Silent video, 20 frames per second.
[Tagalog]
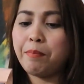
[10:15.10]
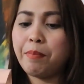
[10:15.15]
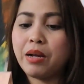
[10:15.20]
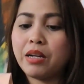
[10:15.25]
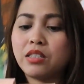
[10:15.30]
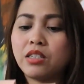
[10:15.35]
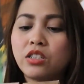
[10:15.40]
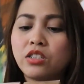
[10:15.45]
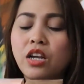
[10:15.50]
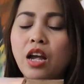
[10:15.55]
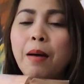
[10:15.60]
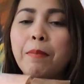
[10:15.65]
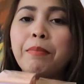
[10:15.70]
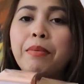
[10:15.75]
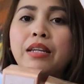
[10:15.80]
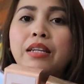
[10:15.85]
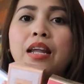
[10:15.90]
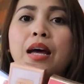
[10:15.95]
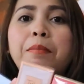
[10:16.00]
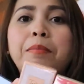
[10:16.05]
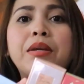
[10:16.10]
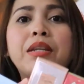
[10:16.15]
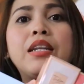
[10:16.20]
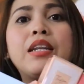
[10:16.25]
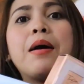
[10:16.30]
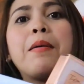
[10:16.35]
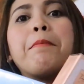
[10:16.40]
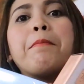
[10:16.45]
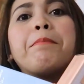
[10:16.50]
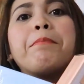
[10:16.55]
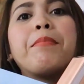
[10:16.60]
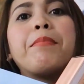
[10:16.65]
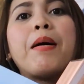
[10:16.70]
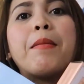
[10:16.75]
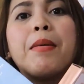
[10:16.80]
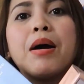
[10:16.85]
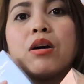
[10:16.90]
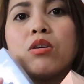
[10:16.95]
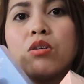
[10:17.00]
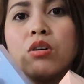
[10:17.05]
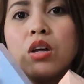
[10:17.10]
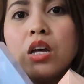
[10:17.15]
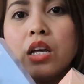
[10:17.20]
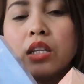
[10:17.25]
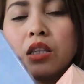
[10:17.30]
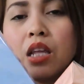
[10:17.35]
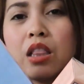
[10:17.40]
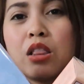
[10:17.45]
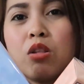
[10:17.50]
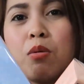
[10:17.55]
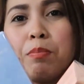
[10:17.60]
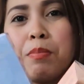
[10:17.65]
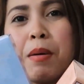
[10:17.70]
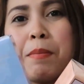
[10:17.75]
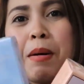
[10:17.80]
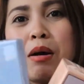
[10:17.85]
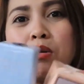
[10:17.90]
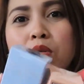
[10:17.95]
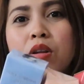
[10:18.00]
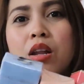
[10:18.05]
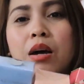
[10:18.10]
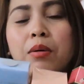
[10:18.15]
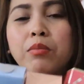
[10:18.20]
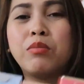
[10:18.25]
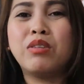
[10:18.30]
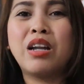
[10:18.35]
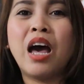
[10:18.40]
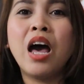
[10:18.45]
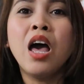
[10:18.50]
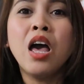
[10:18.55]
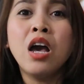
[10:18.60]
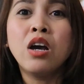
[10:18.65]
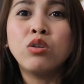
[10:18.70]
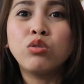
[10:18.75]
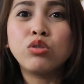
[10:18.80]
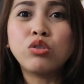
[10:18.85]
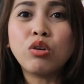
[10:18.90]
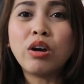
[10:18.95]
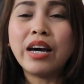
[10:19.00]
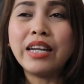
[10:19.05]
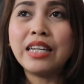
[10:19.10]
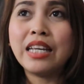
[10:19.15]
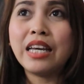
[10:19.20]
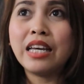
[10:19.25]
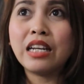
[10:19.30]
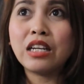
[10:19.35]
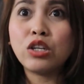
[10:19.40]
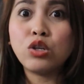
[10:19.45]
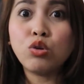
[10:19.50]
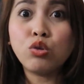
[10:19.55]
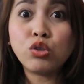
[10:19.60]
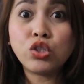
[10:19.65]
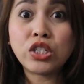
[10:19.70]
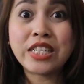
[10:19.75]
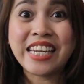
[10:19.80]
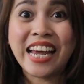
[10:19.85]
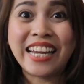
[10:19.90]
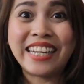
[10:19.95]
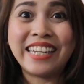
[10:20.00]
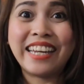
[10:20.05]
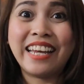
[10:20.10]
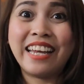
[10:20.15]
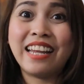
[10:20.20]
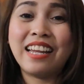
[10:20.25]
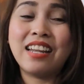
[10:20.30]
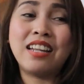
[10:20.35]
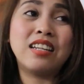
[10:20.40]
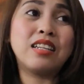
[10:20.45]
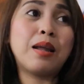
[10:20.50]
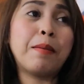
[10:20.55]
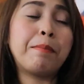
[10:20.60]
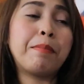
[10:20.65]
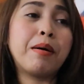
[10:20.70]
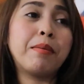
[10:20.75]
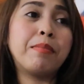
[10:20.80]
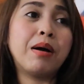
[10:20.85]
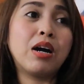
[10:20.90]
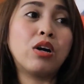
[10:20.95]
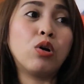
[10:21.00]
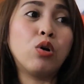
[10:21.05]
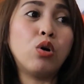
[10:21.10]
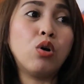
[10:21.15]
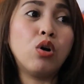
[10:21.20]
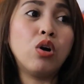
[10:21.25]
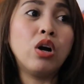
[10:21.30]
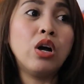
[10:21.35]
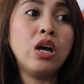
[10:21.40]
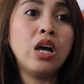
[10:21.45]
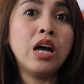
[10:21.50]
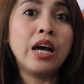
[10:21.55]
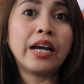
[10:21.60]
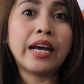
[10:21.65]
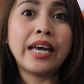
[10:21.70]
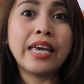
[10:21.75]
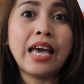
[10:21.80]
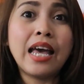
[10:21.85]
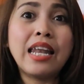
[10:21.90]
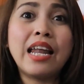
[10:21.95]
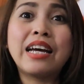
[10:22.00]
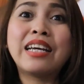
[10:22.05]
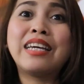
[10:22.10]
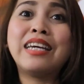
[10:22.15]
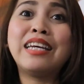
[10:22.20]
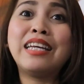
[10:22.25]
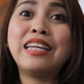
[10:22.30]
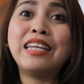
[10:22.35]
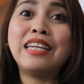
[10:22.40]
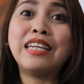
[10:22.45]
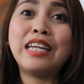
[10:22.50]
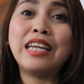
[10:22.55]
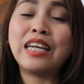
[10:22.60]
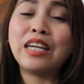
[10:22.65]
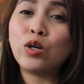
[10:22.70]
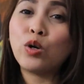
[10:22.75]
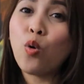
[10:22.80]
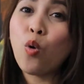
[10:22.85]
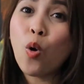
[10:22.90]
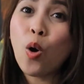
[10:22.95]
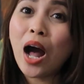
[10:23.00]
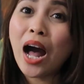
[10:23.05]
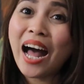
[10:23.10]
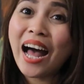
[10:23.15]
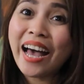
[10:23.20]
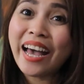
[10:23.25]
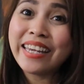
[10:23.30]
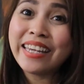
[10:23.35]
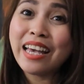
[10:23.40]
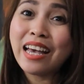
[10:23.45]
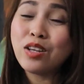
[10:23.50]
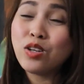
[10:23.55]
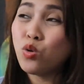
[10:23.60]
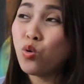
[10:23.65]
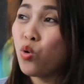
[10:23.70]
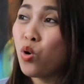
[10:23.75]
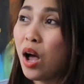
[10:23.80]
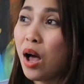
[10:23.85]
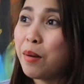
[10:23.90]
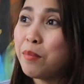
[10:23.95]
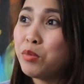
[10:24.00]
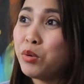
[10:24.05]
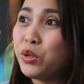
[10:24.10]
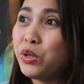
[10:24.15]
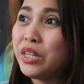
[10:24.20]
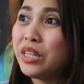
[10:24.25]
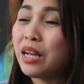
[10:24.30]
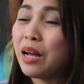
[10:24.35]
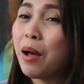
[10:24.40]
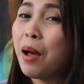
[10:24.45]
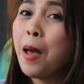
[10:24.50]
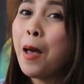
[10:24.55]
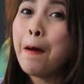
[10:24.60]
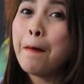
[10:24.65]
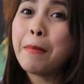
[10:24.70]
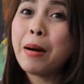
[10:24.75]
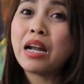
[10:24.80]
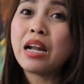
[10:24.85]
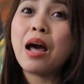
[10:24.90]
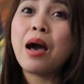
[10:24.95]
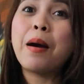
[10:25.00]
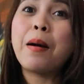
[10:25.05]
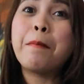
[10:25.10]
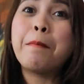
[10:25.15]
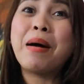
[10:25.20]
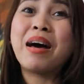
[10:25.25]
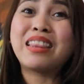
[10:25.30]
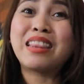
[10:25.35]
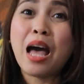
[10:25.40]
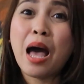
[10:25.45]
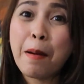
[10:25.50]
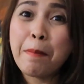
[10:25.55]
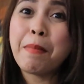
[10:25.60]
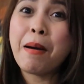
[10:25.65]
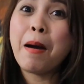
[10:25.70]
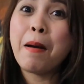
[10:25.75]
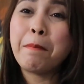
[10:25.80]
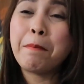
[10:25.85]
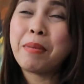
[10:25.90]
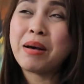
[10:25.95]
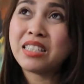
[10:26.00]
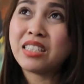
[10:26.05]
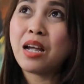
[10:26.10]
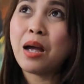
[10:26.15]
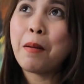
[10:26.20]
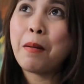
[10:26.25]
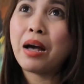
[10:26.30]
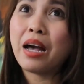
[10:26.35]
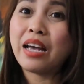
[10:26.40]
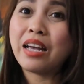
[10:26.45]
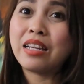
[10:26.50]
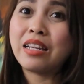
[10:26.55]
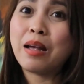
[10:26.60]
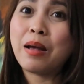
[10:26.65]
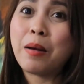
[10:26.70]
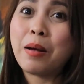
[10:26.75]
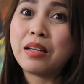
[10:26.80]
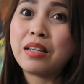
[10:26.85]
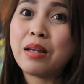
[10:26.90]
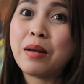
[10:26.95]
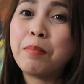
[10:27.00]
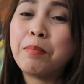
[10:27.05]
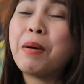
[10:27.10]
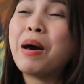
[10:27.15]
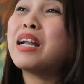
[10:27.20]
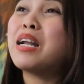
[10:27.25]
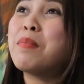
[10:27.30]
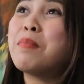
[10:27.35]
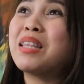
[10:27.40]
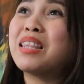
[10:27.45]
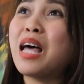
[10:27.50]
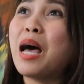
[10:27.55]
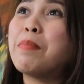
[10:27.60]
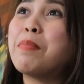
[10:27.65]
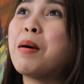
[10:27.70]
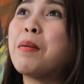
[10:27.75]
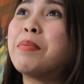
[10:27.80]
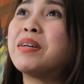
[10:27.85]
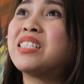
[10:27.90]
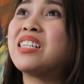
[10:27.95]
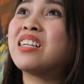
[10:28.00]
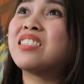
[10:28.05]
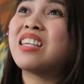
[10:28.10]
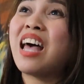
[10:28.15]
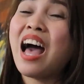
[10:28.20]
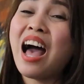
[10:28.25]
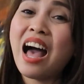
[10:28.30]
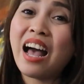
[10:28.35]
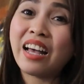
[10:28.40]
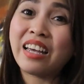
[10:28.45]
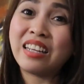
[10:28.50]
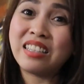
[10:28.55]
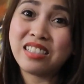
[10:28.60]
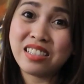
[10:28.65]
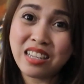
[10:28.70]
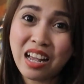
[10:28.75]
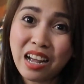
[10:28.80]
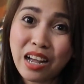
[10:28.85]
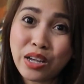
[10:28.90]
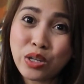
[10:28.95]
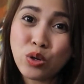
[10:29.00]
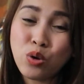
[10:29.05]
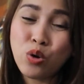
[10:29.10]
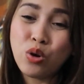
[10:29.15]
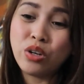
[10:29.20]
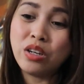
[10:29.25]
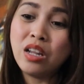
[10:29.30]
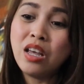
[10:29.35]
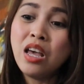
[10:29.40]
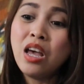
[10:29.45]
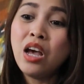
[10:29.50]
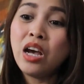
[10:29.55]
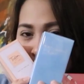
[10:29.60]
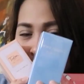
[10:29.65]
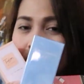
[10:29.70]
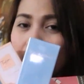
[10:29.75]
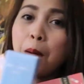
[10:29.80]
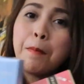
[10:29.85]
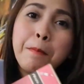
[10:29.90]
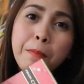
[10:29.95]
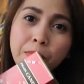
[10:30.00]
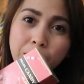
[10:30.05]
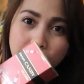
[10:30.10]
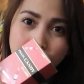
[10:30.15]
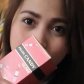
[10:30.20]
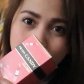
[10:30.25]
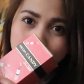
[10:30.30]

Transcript: pagsha-shopping namin ng pabango. Tatlong pabango lang muna. Gusto nga ni Eric yung Chanel na pabango. Kaya lang, hindi ko kaya yung amoy niya. Parang matapang pa siya. Kay, Parang matapang pa siya sa akin sa ngayon. Um,